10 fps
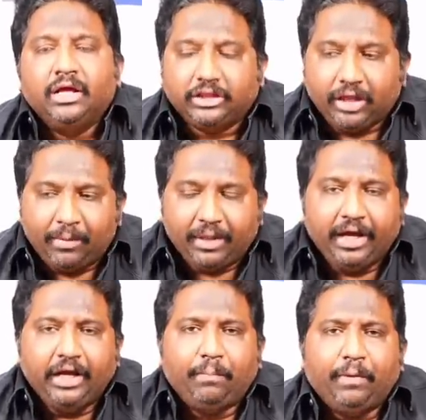
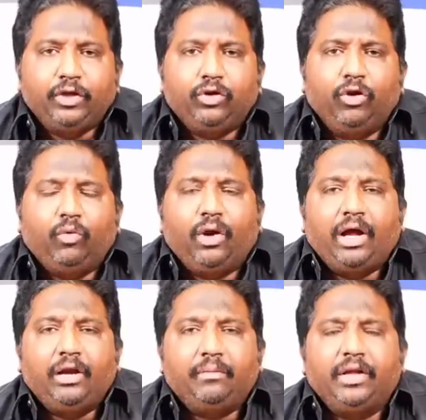తమదైన పరిధిలో
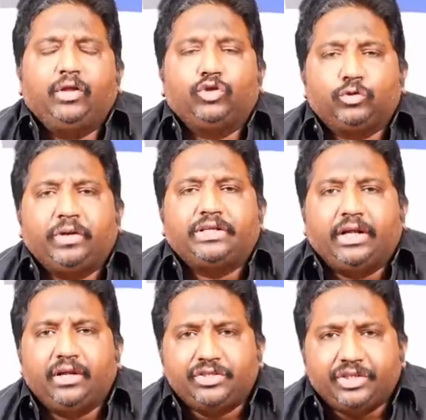వాళ్ళ మీద
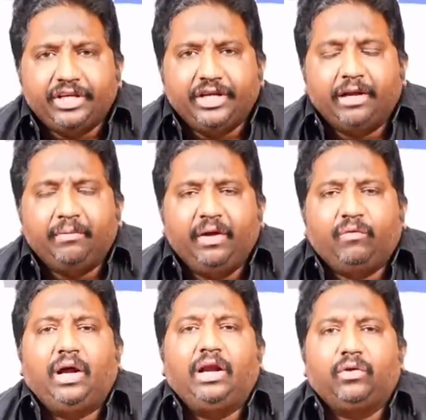దుష్ప్రచారం చేయడమే
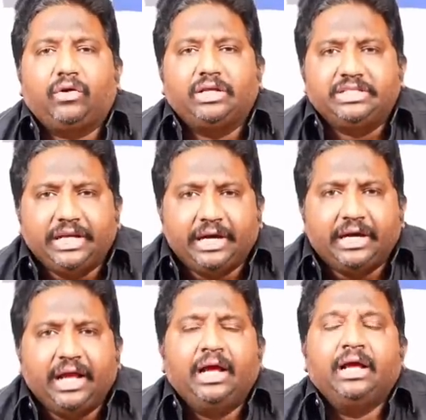వాళ్ళ యొక్క
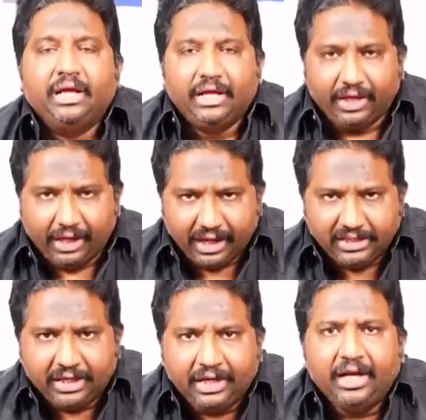జెండా
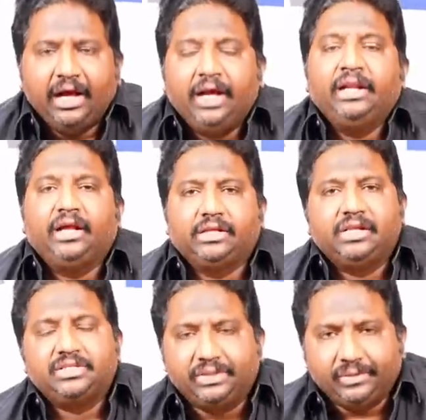ఏజెండా అని నాకు
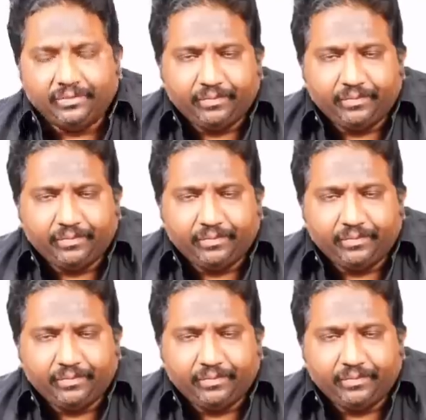తెలిసింది